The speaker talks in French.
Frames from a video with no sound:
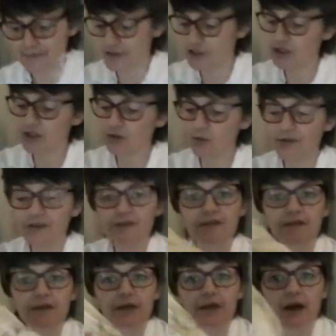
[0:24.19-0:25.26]
j'ai
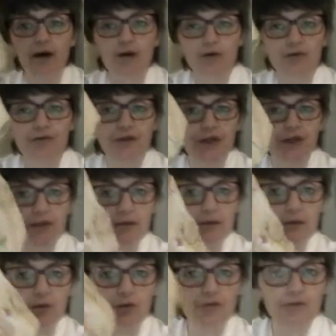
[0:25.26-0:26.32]
commencé à enlever
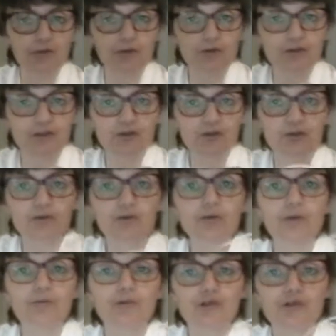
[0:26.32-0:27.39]
le vieux tissu
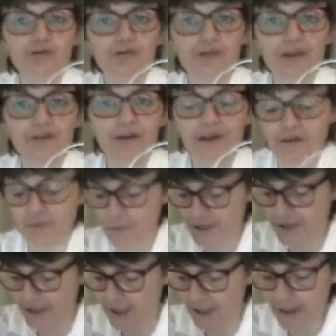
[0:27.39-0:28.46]
comme je vous avais
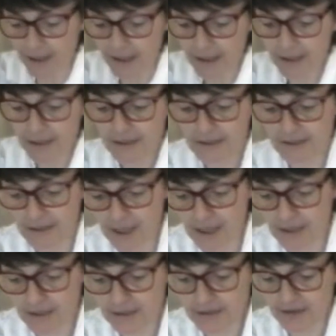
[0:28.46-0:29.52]
expliqué,
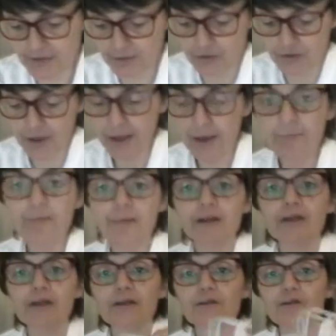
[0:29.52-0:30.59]
ça c'est fait.
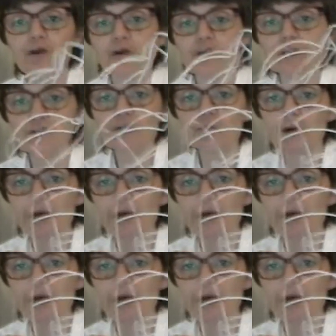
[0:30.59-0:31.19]
Donc il nous